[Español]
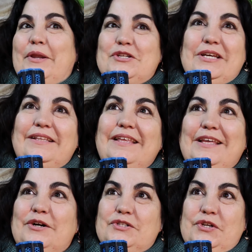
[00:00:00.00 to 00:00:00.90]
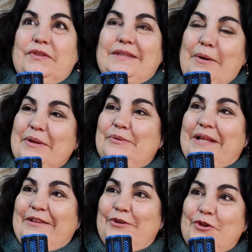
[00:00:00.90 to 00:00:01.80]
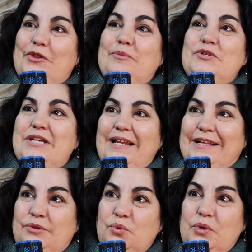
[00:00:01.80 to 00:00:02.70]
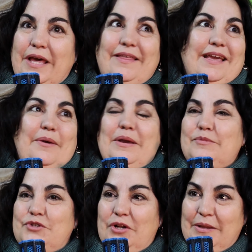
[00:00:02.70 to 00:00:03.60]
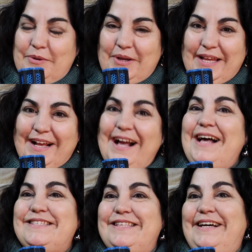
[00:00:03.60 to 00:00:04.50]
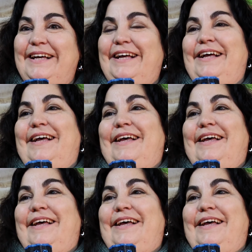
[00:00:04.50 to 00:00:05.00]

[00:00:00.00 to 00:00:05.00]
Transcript: Pero ya te digo, yo estaba en un entorno de mucha lectura, de que había muchos libros en casa